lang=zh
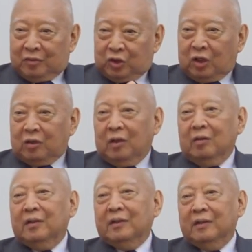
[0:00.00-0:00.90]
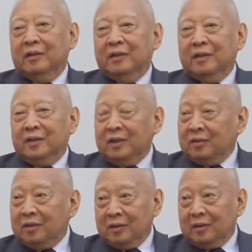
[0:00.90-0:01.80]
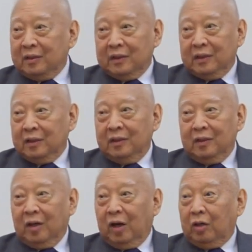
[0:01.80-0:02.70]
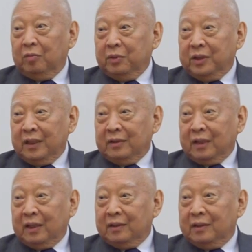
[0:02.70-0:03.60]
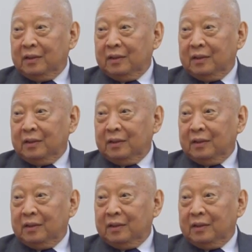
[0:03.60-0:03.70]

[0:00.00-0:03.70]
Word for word: 骄傲，真是好不简单